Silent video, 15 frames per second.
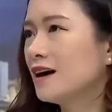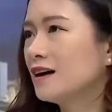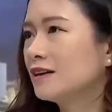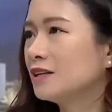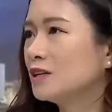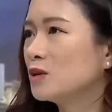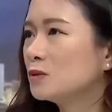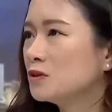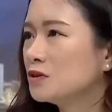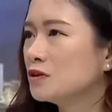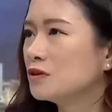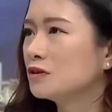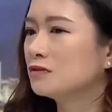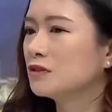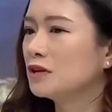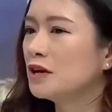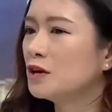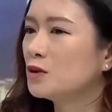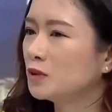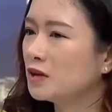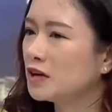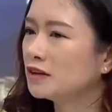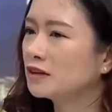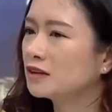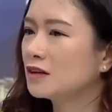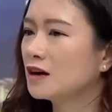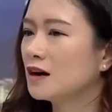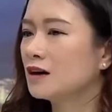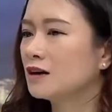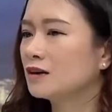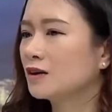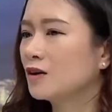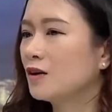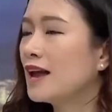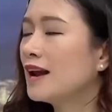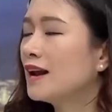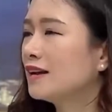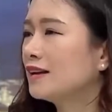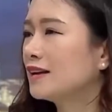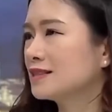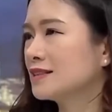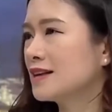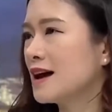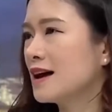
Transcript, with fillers: uh, thì thông thường vấn đề đầu tiên uh, có lẽ là nên đặt